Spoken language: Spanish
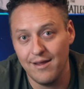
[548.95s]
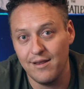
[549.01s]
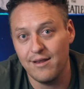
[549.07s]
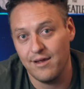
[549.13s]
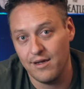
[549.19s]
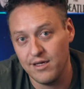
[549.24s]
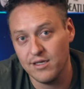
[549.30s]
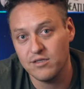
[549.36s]
que
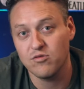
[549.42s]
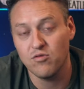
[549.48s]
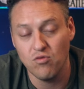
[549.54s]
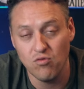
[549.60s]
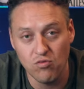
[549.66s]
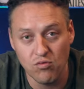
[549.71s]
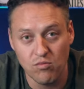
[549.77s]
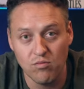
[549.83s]
tengas
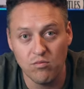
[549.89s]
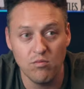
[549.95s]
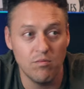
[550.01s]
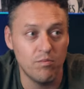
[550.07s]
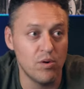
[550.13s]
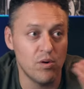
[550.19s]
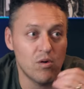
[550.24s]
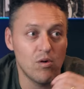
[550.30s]

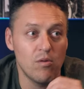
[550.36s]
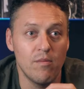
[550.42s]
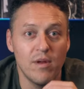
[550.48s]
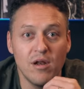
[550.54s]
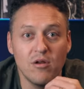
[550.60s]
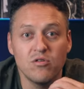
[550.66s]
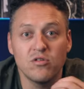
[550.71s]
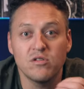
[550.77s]
un por lo
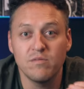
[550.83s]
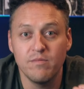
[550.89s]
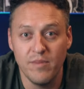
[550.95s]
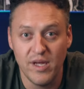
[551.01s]
menos